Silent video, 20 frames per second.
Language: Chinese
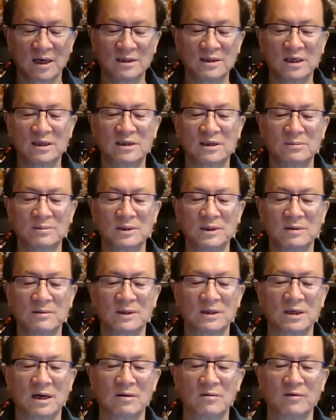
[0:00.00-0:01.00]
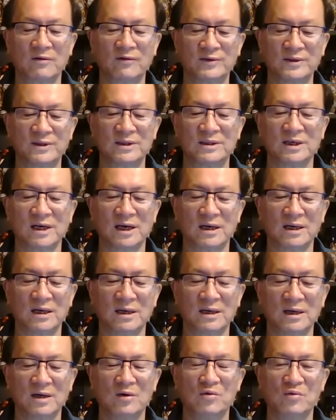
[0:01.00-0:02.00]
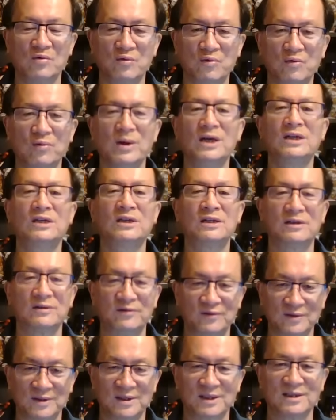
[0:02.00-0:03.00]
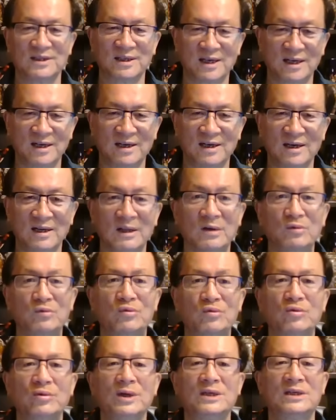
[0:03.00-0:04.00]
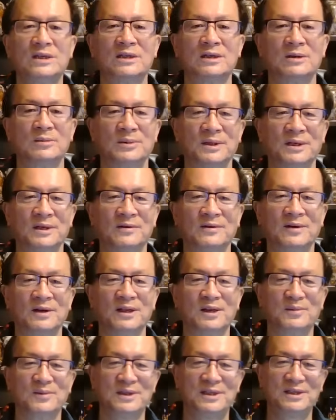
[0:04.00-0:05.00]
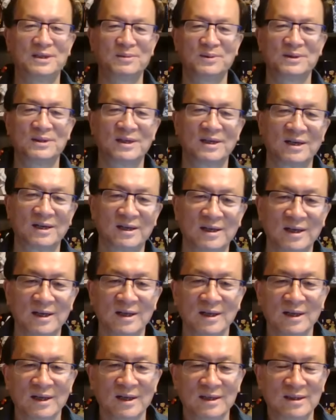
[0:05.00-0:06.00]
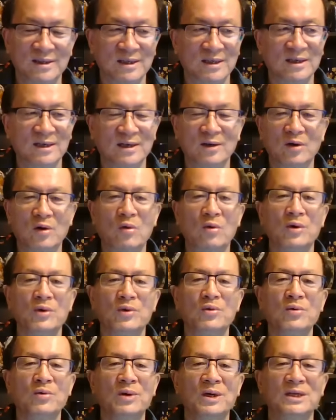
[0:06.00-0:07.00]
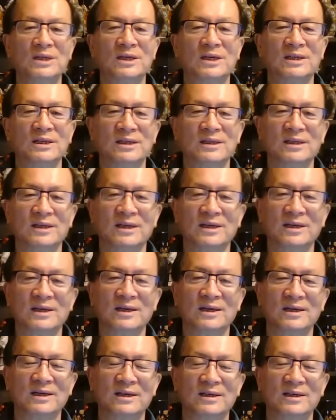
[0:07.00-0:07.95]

他在什么地方当过副市长。武威是副市啊，武威是什么地方？你们知不知道这个火云贵这个人啊？